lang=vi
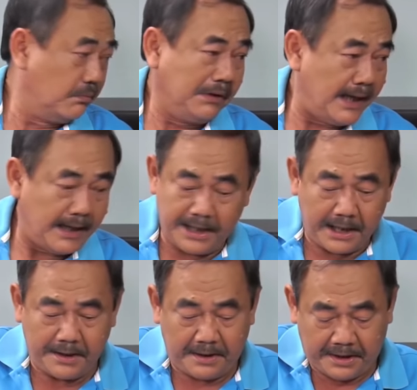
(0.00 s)
Cũng
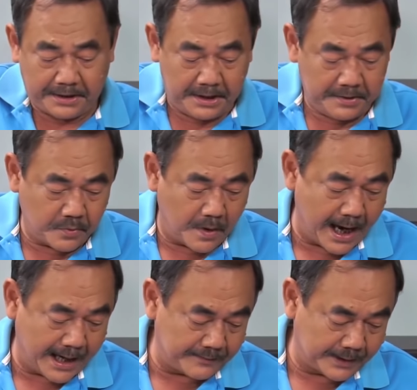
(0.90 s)
lẽ đứng
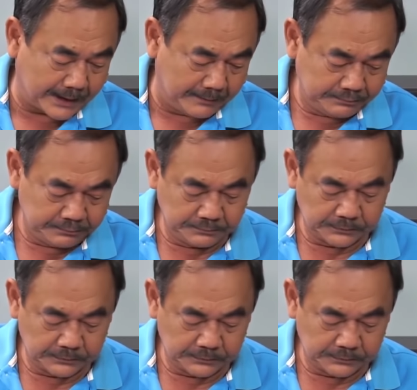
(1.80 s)
hoài mà cống